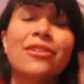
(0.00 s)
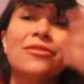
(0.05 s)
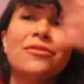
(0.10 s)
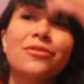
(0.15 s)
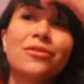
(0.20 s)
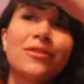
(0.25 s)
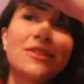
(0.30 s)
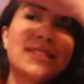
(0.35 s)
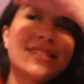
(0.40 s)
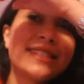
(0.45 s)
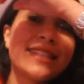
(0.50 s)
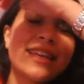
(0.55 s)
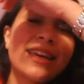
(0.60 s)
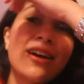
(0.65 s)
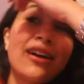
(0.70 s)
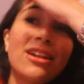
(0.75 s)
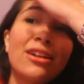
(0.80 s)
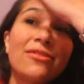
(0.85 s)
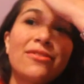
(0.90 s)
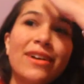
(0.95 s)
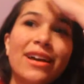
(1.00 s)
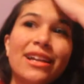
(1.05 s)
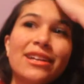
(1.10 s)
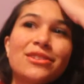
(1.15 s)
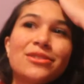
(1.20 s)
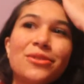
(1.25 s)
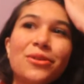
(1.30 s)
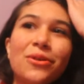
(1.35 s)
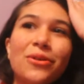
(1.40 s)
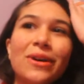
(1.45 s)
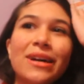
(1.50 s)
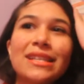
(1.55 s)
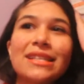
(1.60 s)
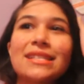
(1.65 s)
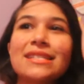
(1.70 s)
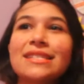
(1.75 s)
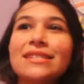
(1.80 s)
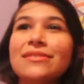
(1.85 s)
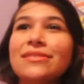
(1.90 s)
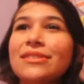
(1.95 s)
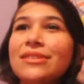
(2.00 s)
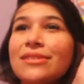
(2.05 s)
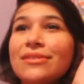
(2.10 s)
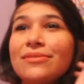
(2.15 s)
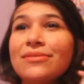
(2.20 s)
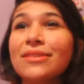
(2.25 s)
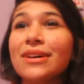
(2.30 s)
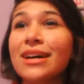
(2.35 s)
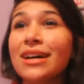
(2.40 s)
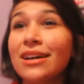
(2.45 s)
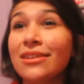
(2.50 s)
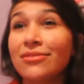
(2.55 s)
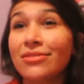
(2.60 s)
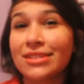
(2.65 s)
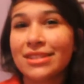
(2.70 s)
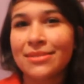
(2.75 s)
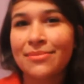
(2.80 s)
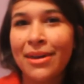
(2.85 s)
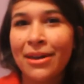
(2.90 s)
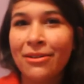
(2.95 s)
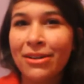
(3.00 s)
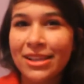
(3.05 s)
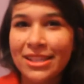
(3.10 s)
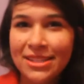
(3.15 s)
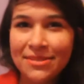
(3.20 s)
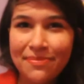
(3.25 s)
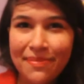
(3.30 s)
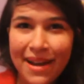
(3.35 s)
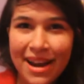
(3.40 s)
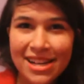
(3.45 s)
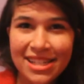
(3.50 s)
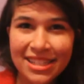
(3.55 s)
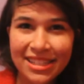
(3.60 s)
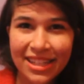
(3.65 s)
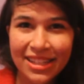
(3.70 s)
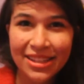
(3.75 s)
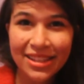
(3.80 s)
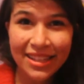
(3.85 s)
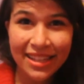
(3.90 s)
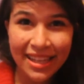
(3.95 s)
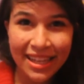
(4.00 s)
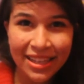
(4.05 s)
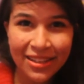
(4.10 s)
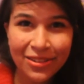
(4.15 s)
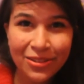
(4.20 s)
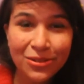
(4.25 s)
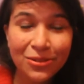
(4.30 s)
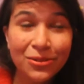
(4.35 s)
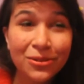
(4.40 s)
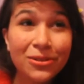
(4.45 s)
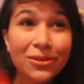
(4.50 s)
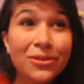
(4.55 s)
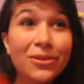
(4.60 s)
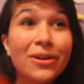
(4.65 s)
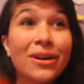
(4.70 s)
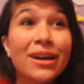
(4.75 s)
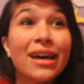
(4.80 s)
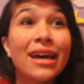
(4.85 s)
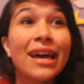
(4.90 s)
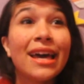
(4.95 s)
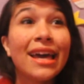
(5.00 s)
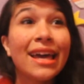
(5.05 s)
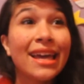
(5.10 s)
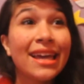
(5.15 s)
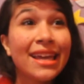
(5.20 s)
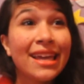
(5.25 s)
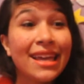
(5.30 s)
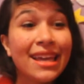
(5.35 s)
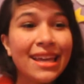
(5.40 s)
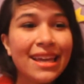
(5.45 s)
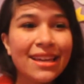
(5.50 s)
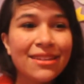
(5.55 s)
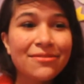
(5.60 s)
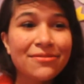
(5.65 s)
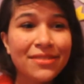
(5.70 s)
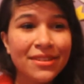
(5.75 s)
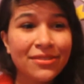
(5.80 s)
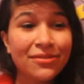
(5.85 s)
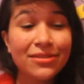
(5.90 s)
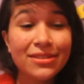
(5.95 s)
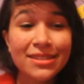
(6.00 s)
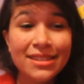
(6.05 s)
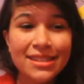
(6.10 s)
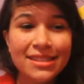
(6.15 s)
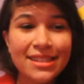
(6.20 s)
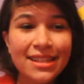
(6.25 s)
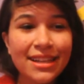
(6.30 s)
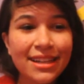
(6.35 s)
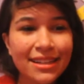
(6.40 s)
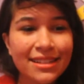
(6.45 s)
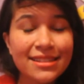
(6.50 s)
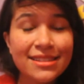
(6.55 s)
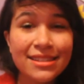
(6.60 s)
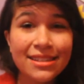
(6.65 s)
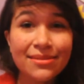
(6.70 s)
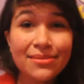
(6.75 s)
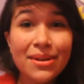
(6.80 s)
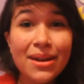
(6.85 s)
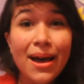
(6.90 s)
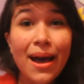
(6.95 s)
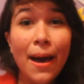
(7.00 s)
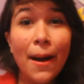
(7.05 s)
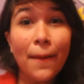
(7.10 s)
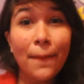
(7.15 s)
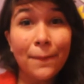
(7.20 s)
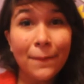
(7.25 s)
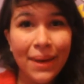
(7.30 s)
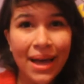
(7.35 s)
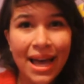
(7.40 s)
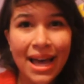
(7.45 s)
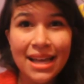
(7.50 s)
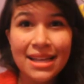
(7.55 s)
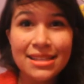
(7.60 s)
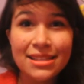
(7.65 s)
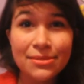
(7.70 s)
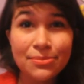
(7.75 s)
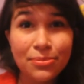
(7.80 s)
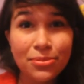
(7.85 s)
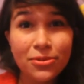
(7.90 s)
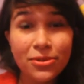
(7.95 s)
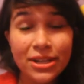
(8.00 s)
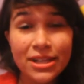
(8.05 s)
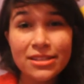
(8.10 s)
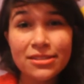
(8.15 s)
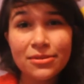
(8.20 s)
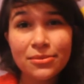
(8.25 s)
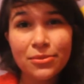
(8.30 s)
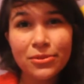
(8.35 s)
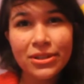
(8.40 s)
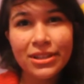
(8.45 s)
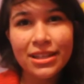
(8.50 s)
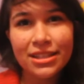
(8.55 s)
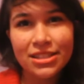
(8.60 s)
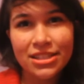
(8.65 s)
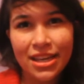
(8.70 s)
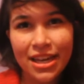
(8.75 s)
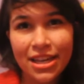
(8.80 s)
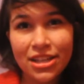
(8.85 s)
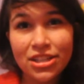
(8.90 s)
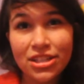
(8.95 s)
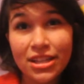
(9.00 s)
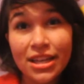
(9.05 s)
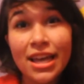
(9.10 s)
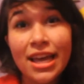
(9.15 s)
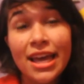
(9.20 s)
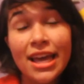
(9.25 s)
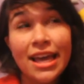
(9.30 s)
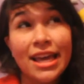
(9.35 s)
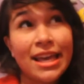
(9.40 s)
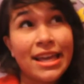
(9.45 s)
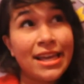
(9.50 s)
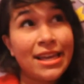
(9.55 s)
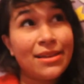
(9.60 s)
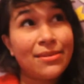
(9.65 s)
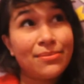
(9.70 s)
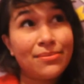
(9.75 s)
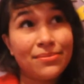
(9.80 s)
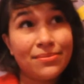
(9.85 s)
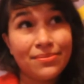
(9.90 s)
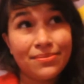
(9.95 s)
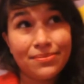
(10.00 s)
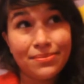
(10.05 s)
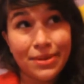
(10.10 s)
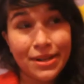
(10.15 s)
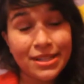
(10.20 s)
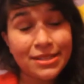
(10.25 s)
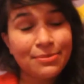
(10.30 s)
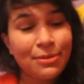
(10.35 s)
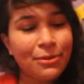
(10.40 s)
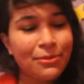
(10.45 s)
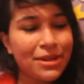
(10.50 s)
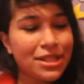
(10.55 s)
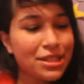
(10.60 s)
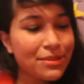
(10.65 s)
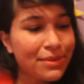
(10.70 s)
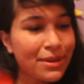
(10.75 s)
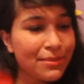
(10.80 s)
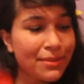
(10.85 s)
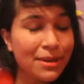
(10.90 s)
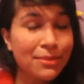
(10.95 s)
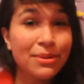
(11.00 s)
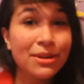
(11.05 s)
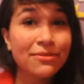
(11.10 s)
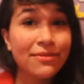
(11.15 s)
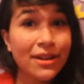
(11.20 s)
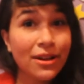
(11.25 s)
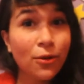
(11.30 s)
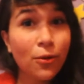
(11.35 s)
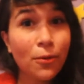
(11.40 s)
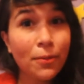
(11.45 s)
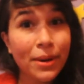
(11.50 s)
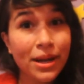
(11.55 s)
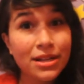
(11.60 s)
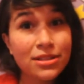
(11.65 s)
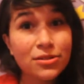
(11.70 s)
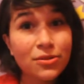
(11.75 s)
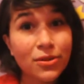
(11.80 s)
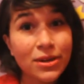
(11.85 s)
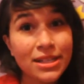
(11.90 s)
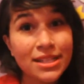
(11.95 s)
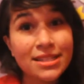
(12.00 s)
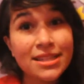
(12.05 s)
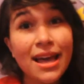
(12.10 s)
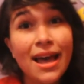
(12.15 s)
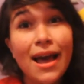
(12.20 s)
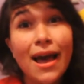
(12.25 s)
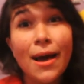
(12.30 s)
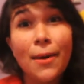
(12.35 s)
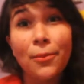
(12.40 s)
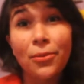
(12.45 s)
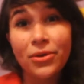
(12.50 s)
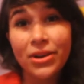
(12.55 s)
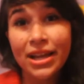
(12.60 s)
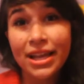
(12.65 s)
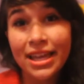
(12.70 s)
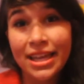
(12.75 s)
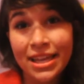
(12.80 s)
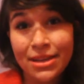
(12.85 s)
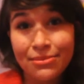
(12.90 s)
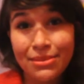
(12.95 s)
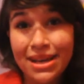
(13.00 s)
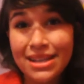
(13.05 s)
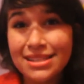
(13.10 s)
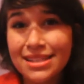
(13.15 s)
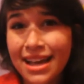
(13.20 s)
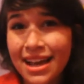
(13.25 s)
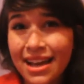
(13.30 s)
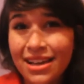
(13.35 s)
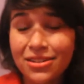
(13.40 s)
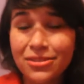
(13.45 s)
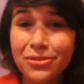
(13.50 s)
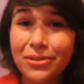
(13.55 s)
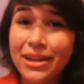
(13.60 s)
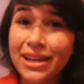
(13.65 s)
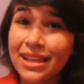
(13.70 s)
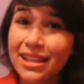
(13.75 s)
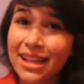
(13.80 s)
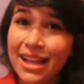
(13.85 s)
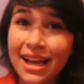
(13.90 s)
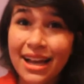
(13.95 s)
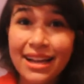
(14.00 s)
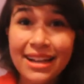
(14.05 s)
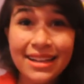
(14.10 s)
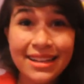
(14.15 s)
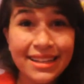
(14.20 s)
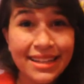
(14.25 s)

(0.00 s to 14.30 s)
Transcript: você olha várias coisas e você meio que se perde naquilo tudo. E enfim, você se cansa, mas por isso muita gente, e principalmente minha mãe, prefere comprar as coisas por aqui mais caro do que lá